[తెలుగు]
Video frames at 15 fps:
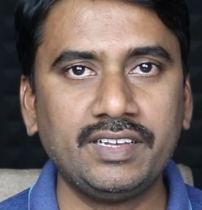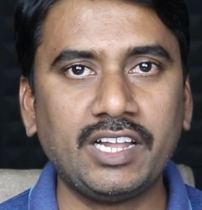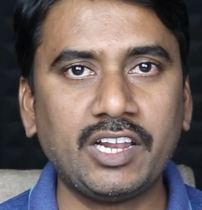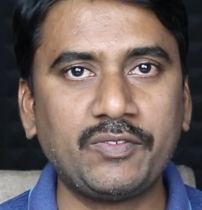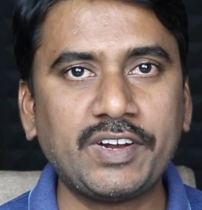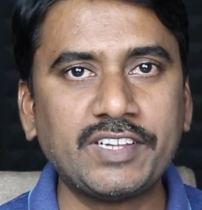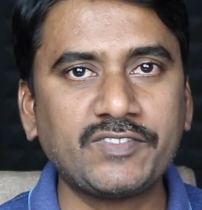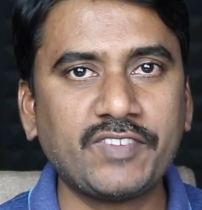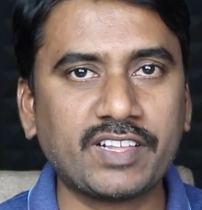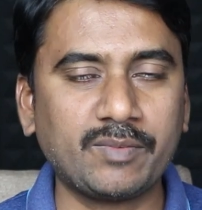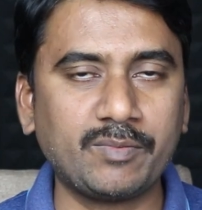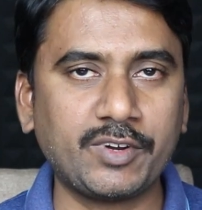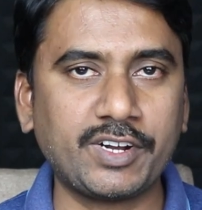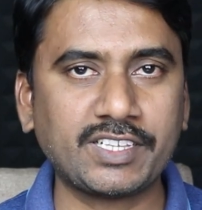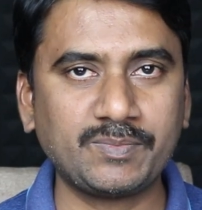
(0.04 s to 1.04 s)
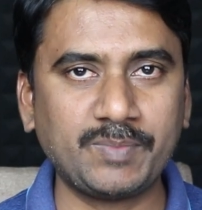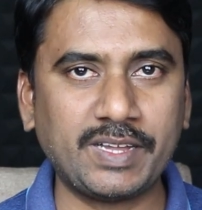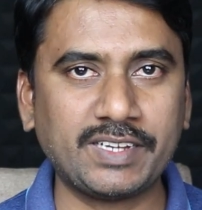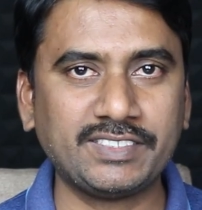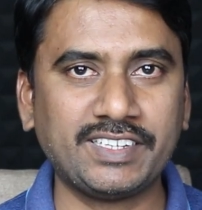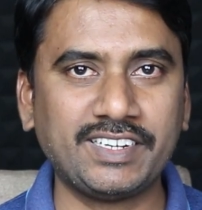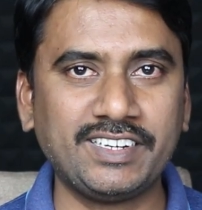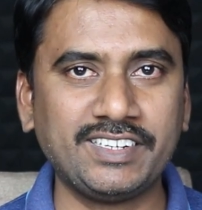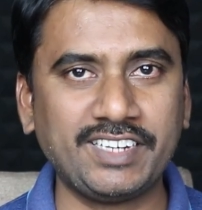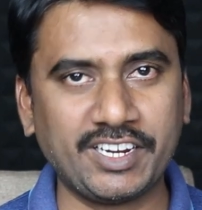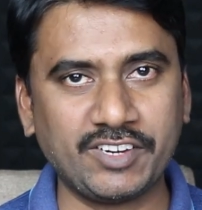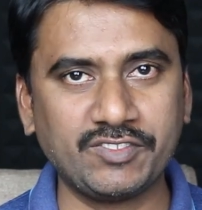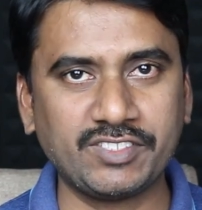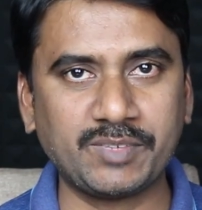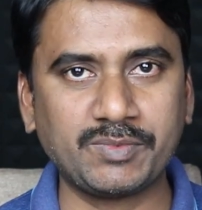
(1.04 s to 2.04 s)
హలో ఫ్రెండ్స్ వెల్కమ్ టు టెక్స్పైర్ ఛానల్
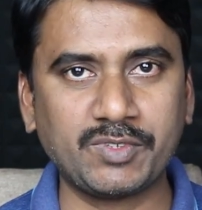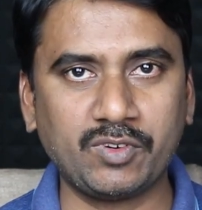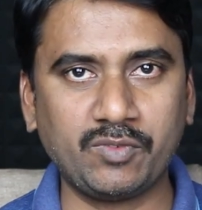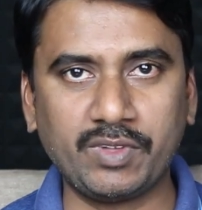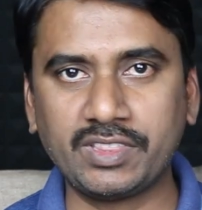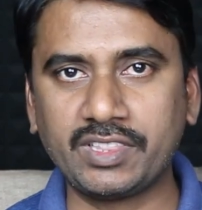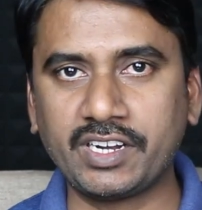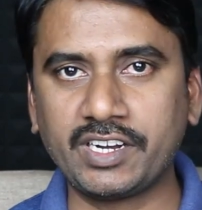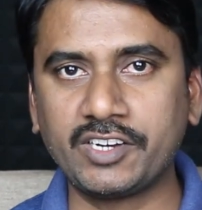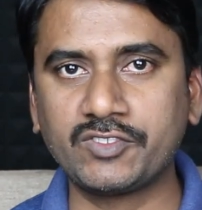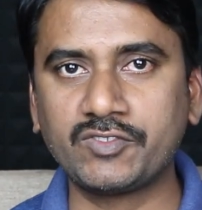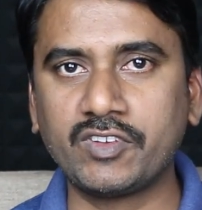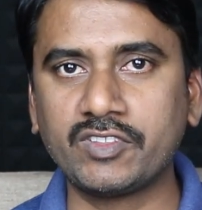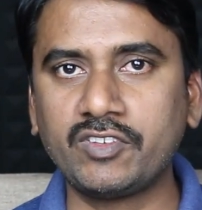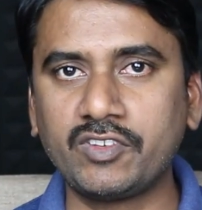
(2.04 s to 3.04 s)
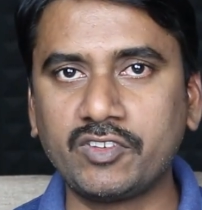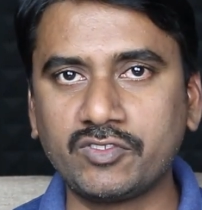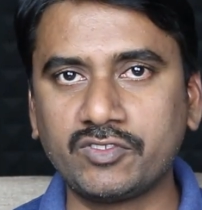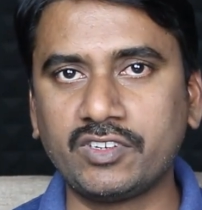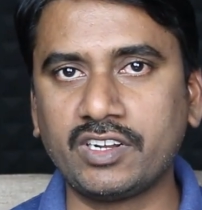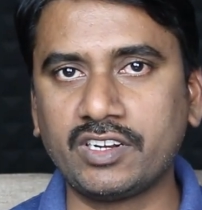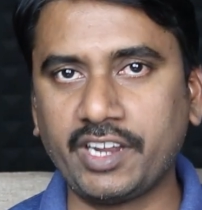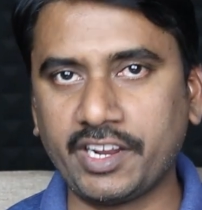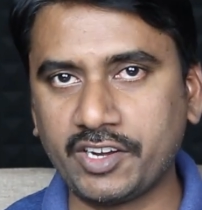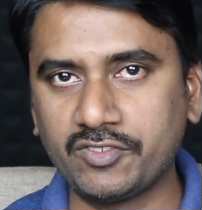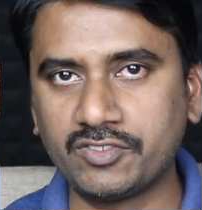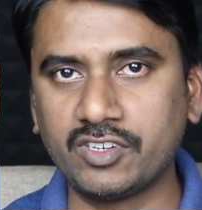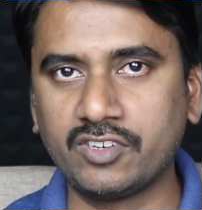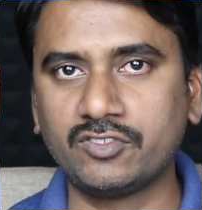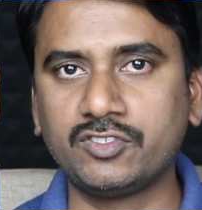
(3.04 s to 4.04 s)
టెక్ న్యూస్ ఎపిసోడ్ వన్ థర్టీని స్వాతం ఈ రోజు ఉన్న టెక్
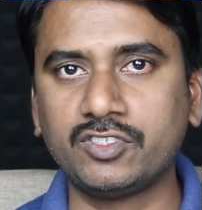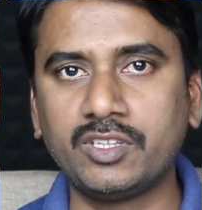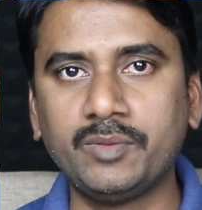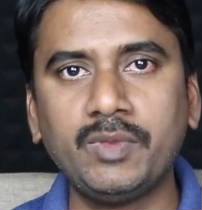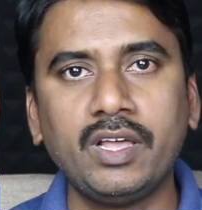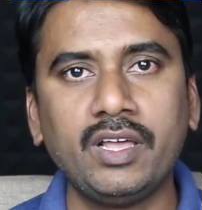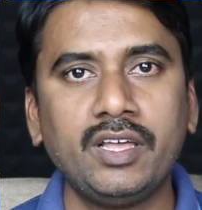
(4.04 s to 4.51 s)
న్యూస్ ఎడ్ చూద్దాం